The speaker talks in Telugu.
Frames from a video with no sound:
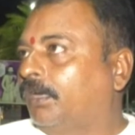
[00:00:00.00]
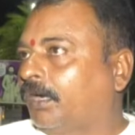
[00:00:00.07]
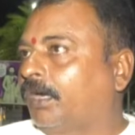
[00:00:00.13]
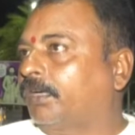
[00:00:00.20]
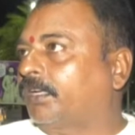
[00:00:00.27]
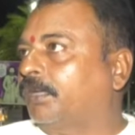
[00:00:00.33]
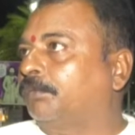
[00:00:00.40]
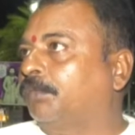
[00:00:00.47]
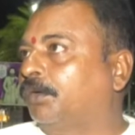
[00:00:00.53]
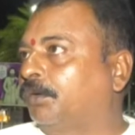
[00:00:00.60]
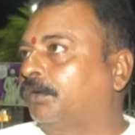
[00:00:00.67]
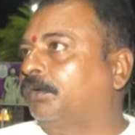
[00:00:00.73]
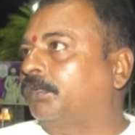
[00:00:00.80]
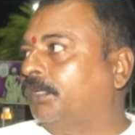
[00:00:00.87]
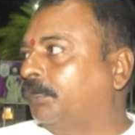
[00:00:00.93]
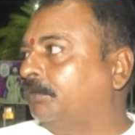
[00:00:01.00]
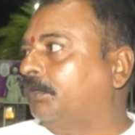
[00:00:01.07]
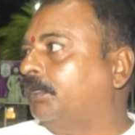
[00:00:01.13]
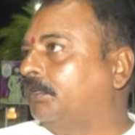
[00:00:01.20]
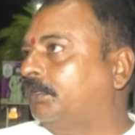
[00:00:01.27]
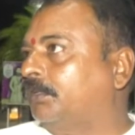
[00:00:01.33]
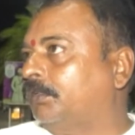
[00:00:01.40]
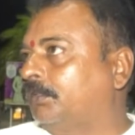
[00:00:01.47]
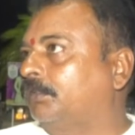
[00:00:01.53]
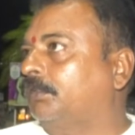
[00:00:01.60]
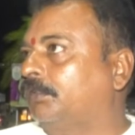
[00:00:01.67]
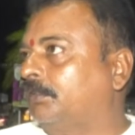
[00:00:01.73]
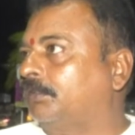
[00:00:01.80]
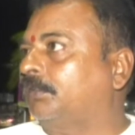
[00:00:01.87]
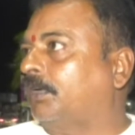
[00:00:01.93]
ఆ టైంలో ఏవి
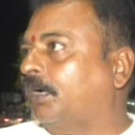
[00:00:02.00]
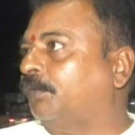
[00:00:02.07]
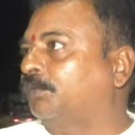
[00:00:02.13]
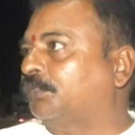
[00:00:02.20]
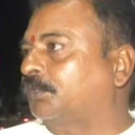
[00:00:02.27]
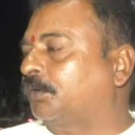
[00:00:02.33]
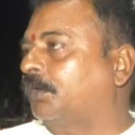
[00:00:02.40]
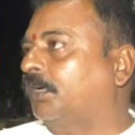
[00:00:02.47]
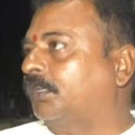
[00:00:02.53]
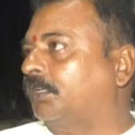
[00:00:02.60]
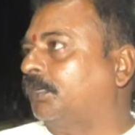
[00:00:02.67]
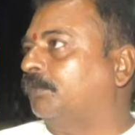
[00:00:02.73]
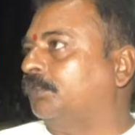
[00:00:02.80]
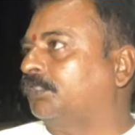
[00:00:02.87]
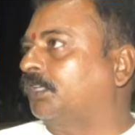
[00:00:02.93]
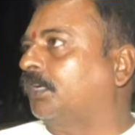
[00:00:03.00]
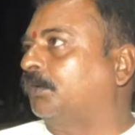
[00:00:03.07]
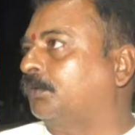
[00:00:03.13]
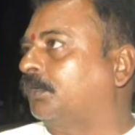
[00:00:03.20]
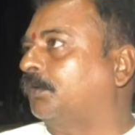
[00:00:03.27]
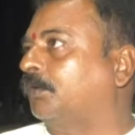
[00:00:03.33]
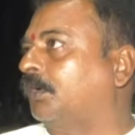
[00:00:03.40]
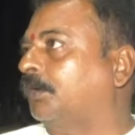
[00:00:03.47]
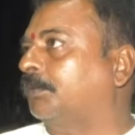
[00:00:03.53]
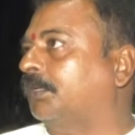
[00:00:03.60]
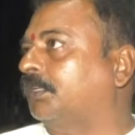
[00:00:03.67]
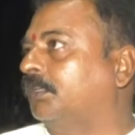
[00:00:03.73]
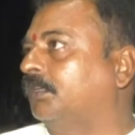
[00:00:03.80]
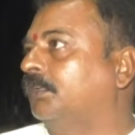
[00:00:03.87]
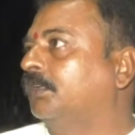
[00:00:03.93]
ఆఫీసులు కానీ ఏవి చాలా ఉండవు
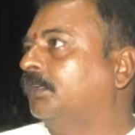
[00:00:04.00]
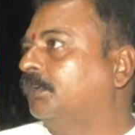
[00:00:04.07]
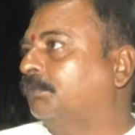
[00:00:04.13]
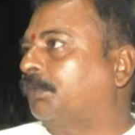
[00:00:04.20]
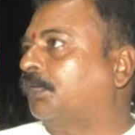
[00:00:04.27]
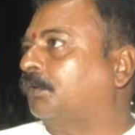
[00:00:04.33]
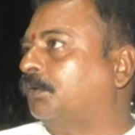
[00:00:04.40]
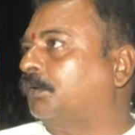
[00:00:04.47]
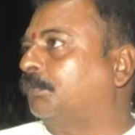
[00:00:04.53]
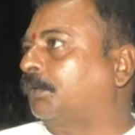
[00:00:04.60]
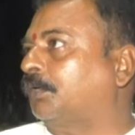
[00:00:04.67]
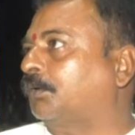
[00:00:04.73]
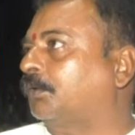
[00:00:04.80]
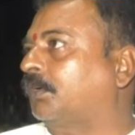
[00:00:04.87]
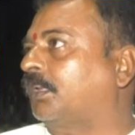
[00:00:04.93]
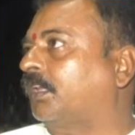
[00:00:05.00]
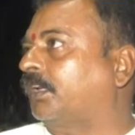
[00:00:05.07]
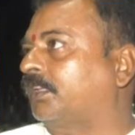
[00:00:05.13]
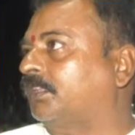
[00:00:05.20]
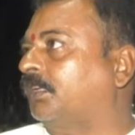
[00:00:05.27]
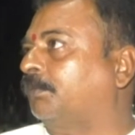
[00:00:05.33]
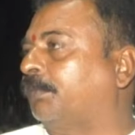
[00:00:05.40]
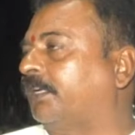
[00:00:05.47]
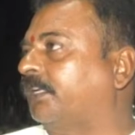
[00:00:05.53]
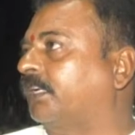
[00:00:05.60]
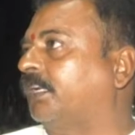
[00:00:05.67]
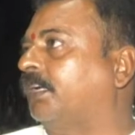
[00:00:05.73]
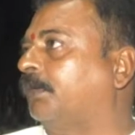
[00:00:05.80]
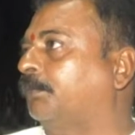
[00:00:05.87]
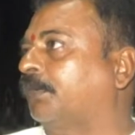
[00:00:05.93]
కాబట్టి పదకొండు పదకొండున్నర అయిందే బయటకు
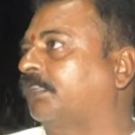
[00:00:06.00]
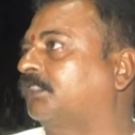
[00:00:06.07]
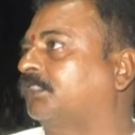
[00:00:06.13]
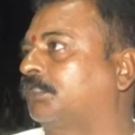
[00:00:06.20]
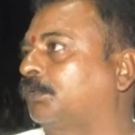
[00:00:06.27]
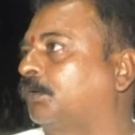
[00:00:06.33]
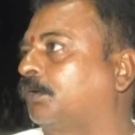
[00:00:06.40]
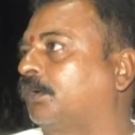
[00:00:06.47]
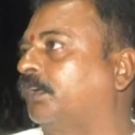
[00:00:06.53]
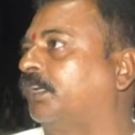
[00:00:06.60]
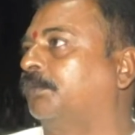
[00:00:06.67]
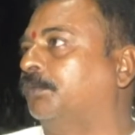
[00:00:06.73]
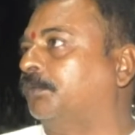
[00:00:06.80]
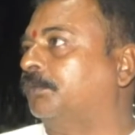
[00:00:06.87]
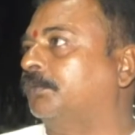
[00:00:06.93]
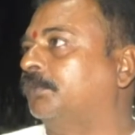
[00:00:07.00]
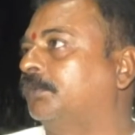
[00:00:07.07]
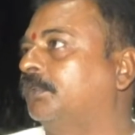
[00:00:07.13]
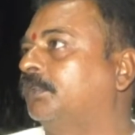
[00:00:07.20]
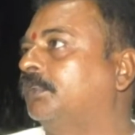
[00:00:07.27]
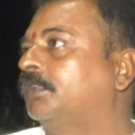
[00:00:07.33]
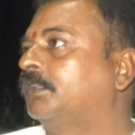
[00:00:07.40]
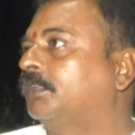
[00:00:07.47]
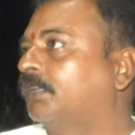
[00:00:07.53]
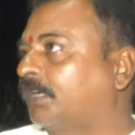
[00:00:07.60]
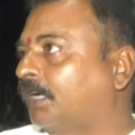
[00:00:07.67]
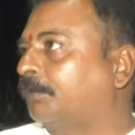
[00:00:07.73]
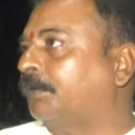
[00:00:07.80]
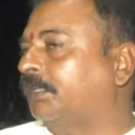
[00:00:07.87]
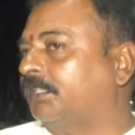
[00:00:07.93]
వెళ్ళే పరిస్థితుల్లో లేము
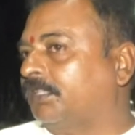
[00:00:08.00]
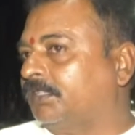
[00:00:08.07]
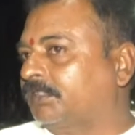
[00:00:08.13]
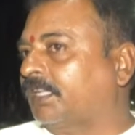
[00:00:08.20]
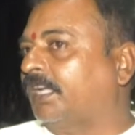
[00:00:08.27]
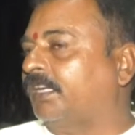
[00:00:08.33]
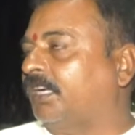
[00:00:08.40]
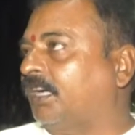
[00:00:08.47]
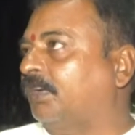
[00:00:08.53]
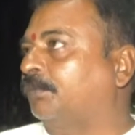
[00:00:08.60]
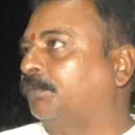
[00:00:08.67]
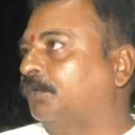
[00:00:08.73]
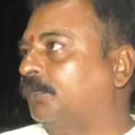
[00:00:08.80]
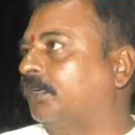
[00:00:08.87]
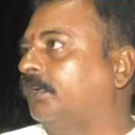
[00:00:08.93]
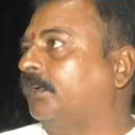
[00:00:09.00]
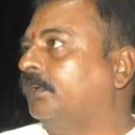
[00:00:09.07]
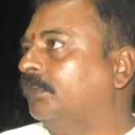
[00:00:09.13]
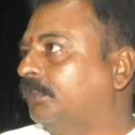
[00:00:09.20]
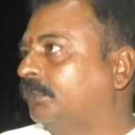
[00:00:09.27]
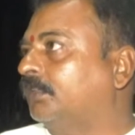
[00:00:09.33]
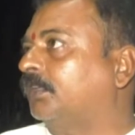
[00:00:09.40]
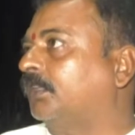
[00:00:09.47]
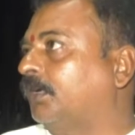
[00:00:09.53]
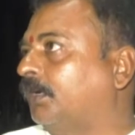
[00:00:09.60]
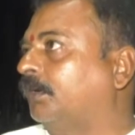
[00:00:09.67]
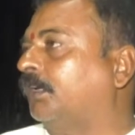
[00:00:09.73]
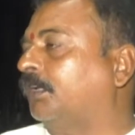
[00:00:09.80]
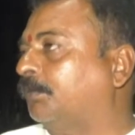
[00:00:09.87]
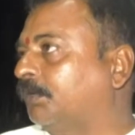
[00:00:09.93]
కాబట్టి సాయంకాలం పూట ఏదైనా
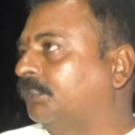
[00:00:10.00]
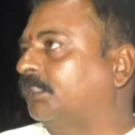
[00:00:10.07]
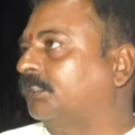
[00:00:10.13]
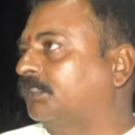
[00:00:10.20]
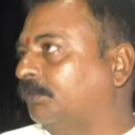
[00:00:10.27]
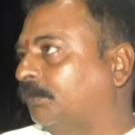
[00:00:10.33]
ఎమర్జెన్సీ